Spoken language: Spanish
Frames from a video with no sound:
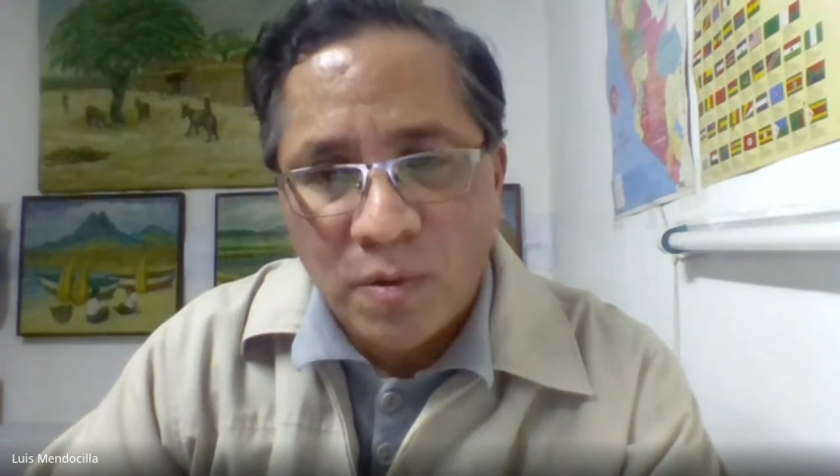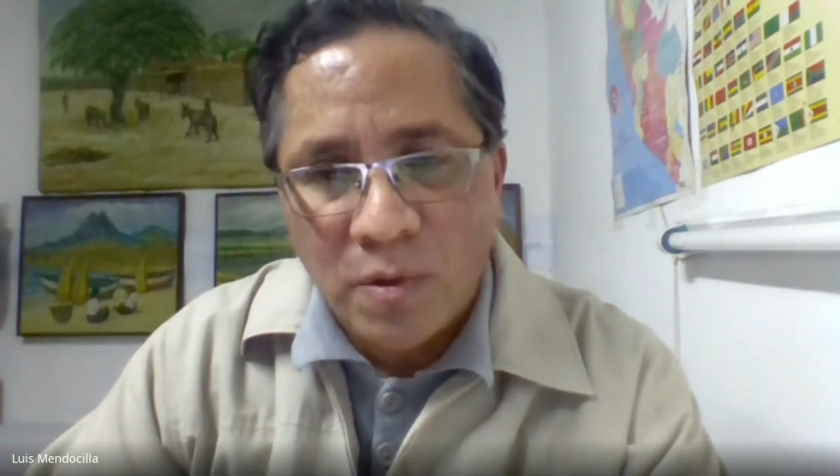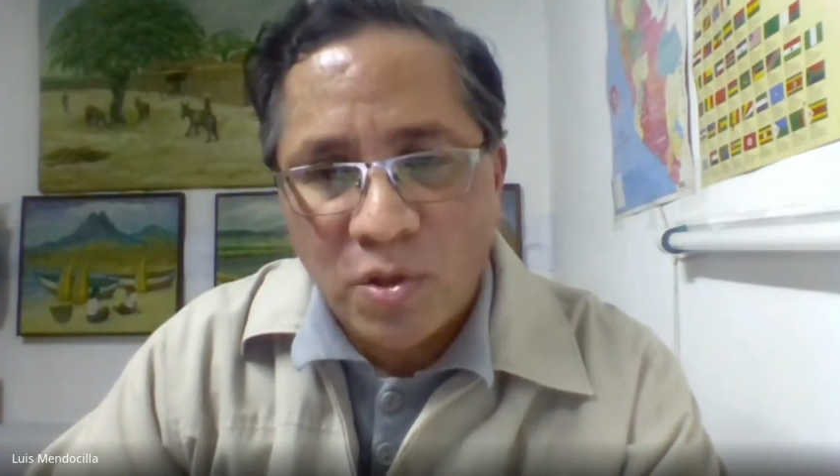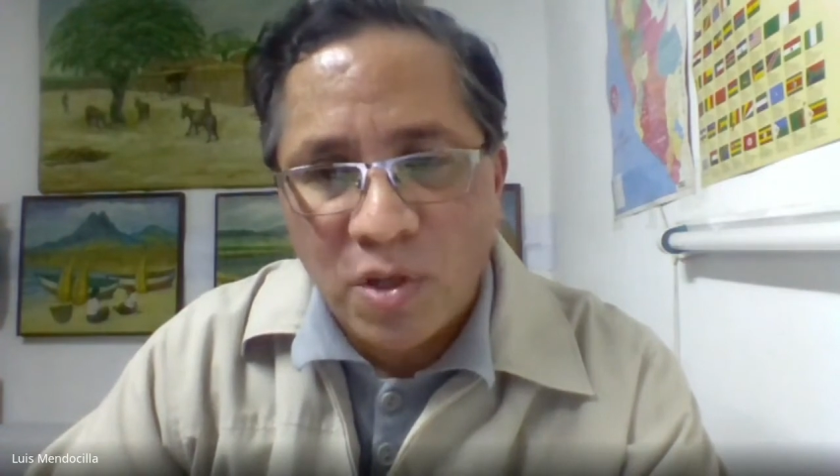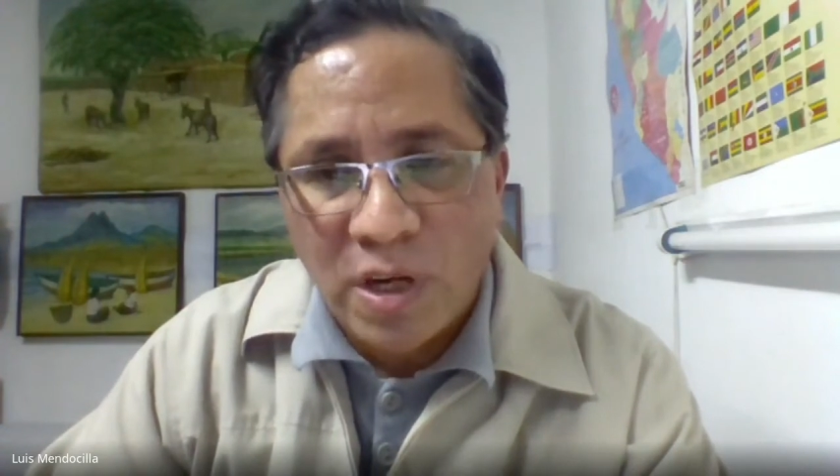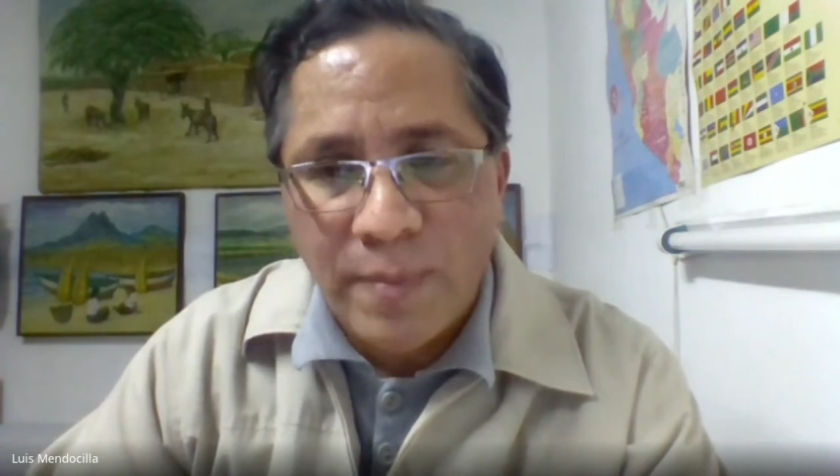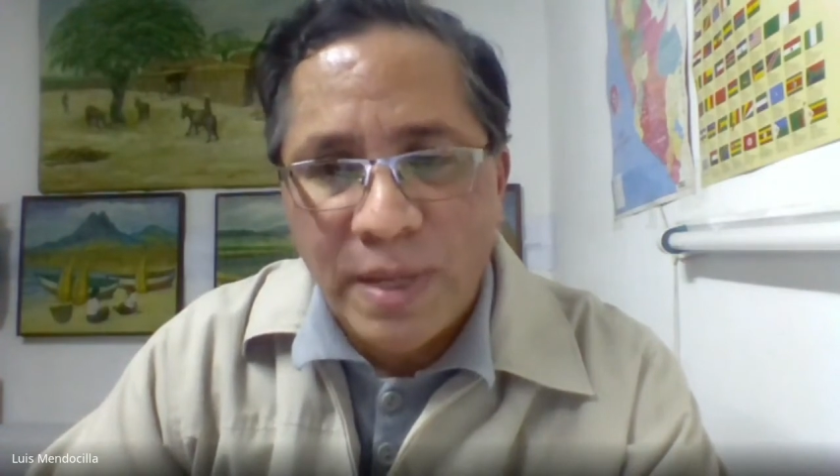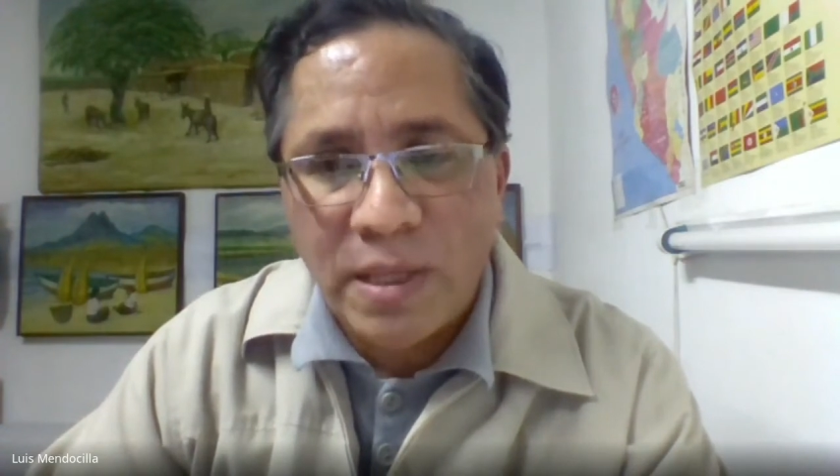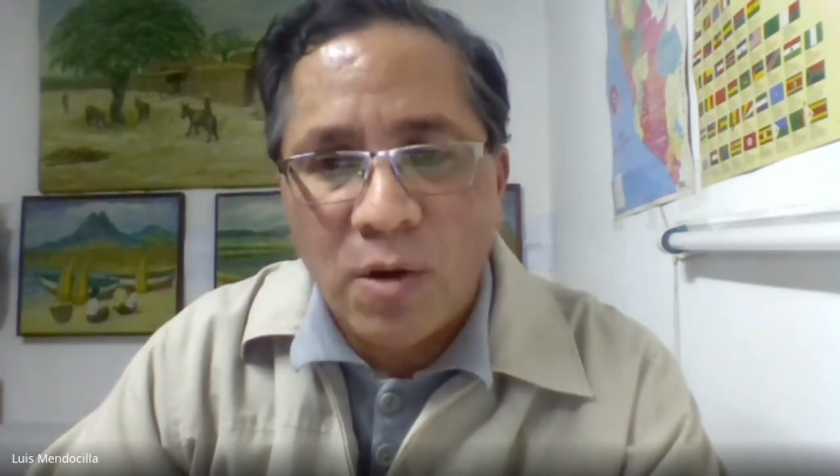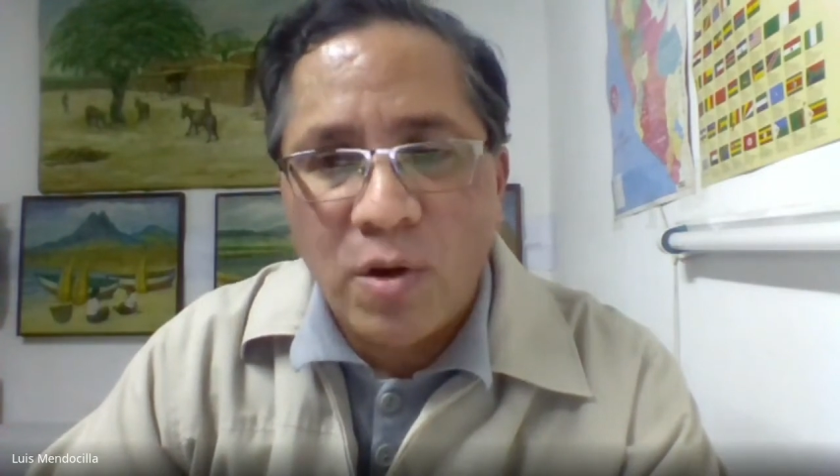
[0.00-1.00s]
No
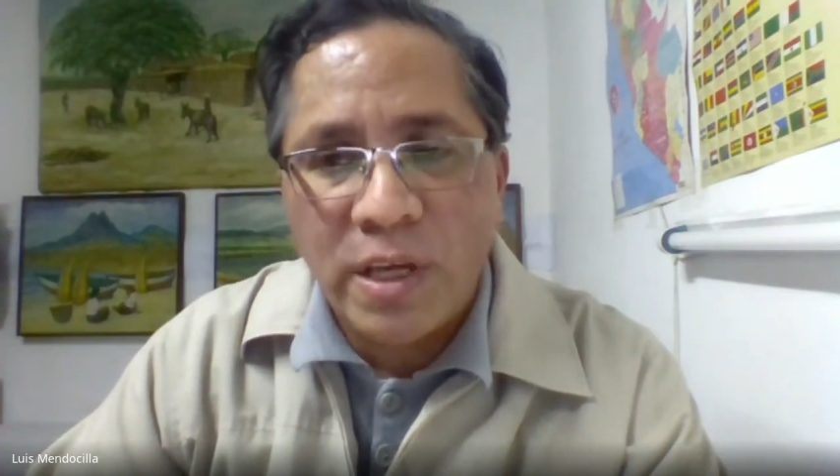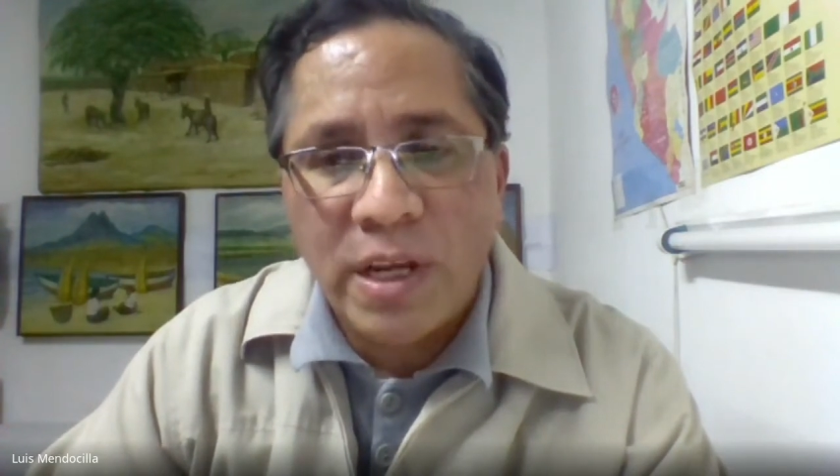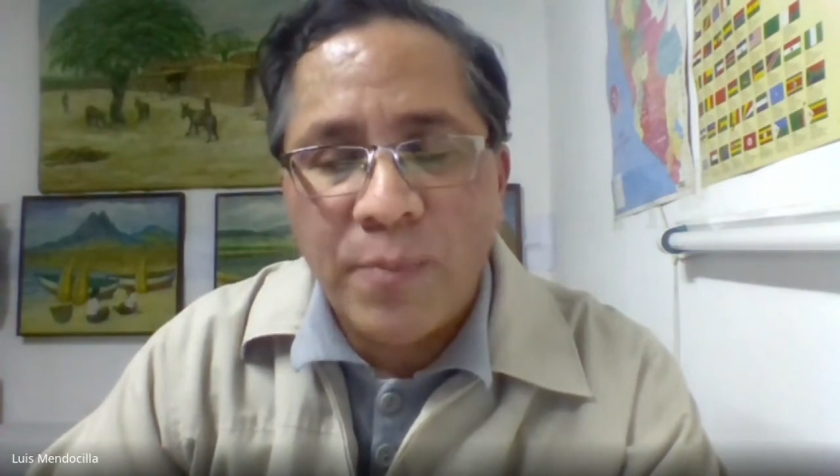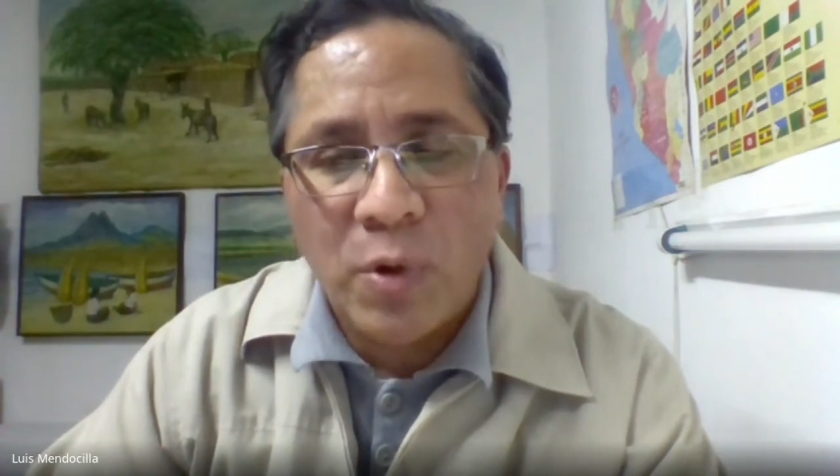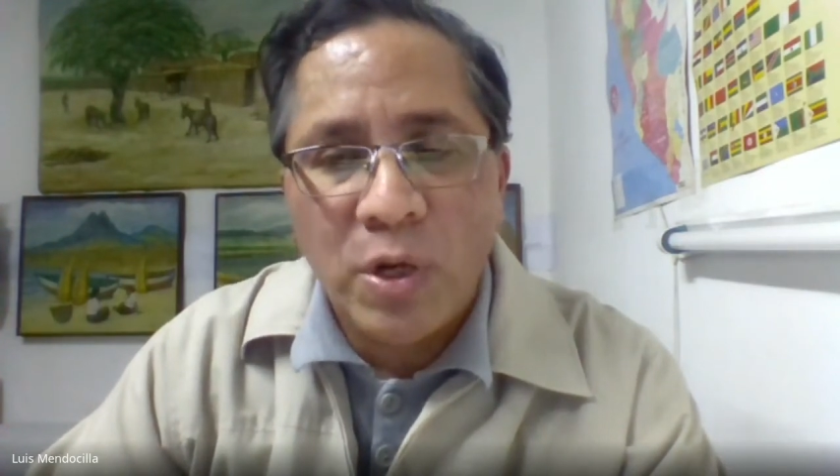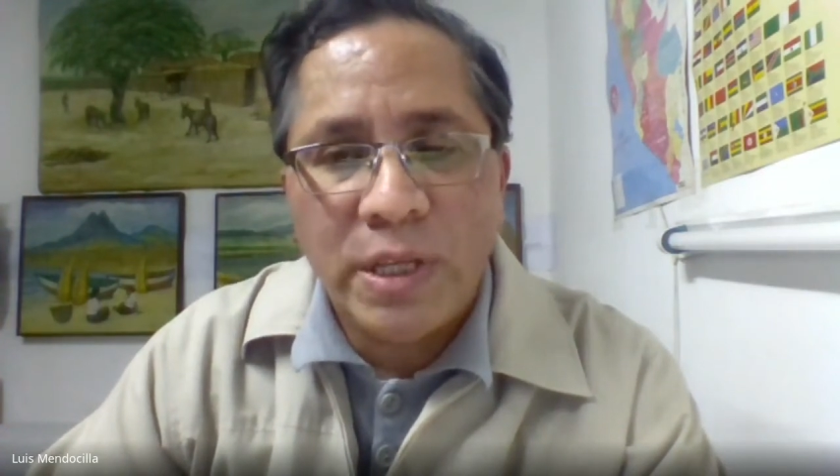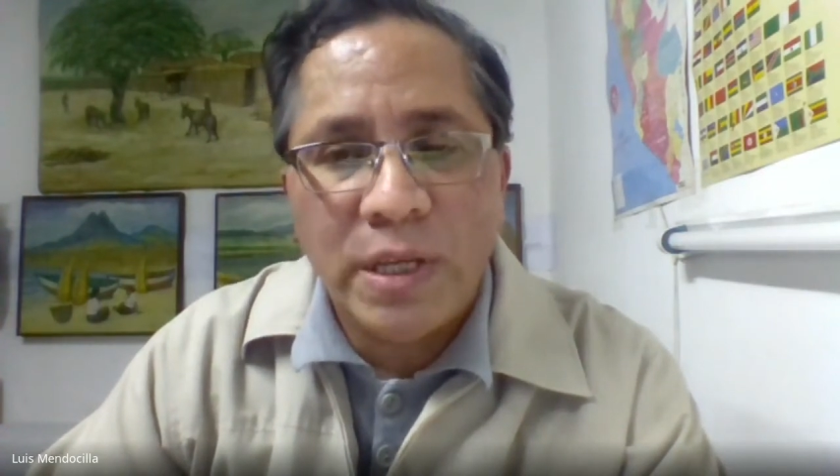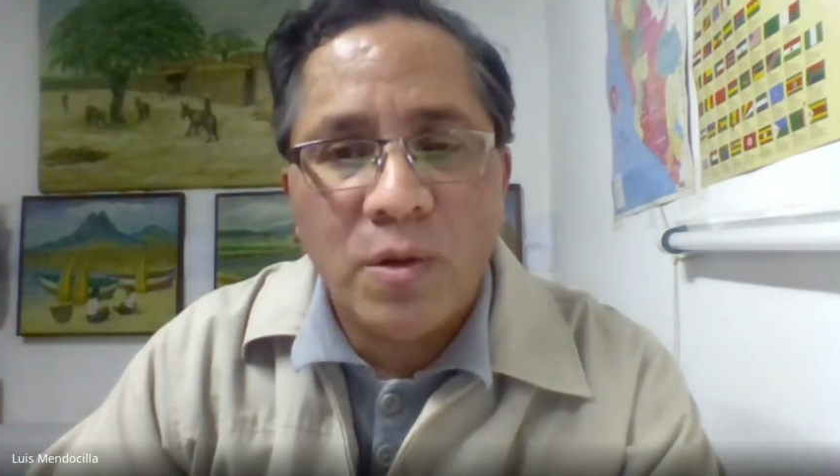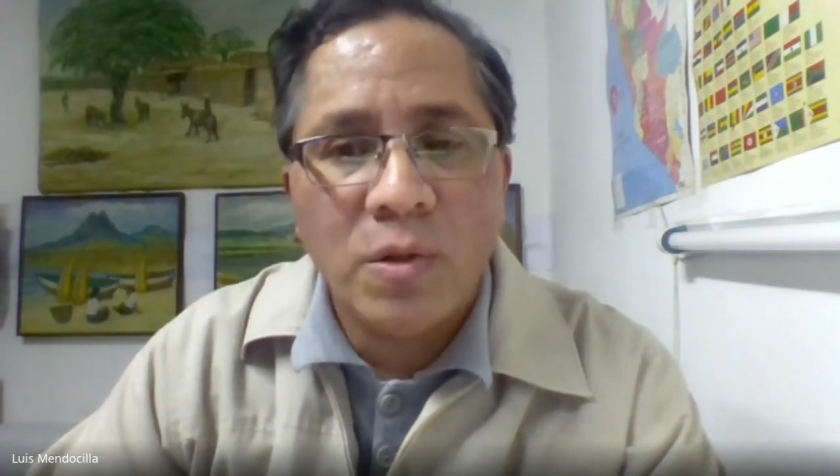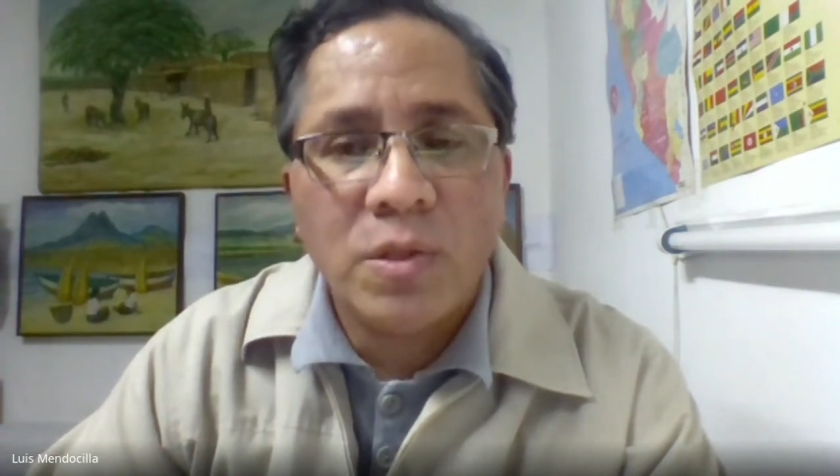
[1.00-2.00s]
solamente los líderes
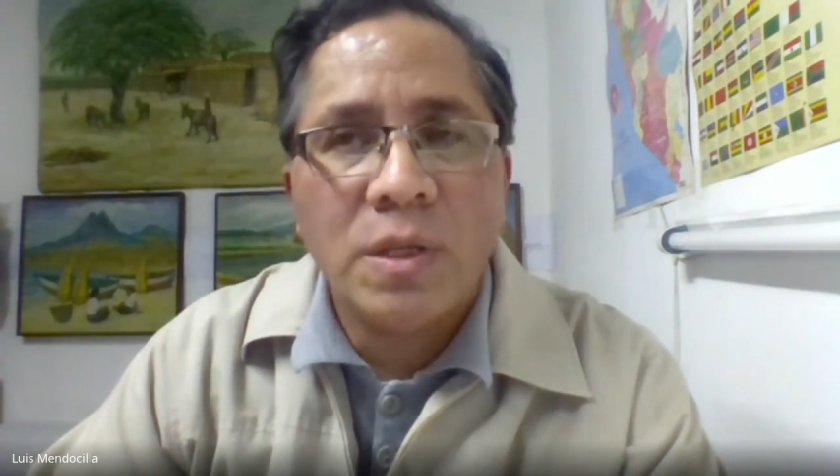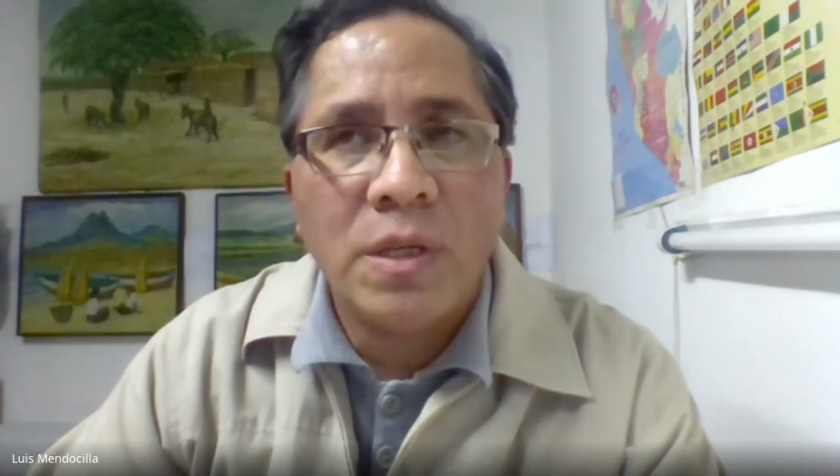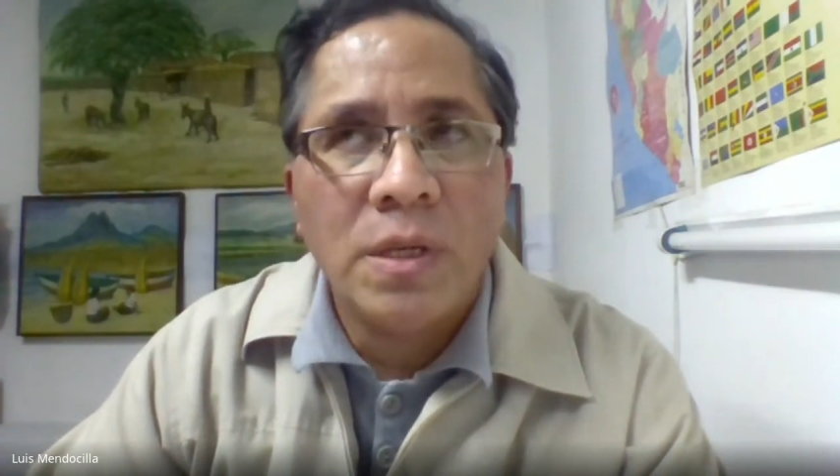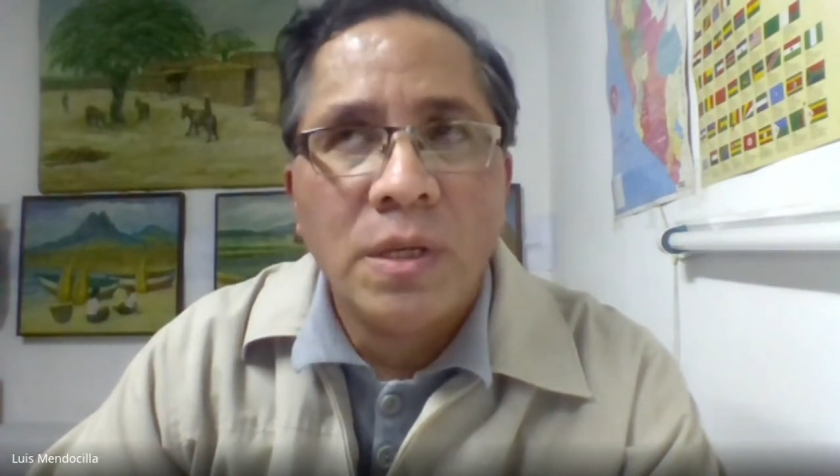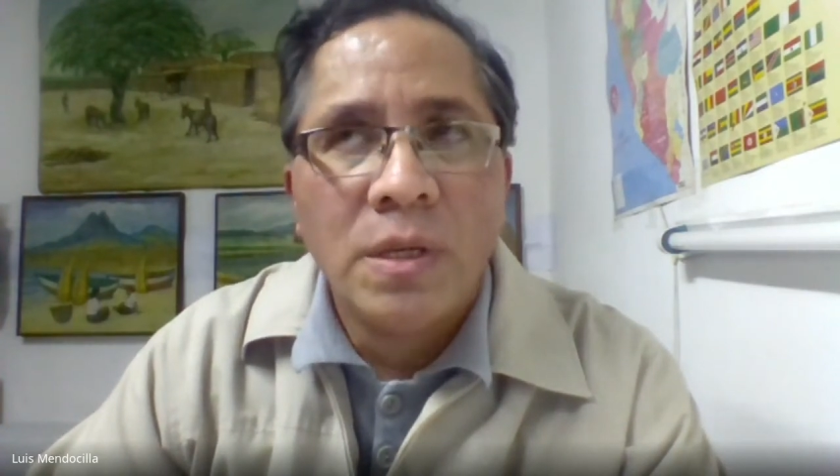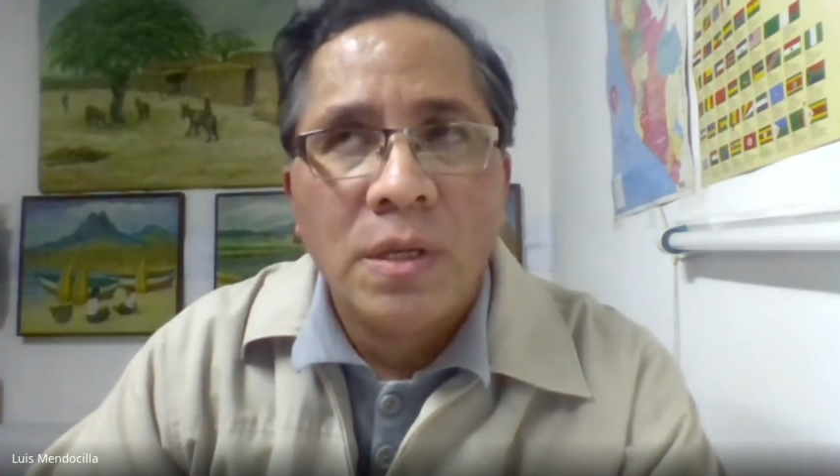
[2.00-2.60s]
políticos, eh,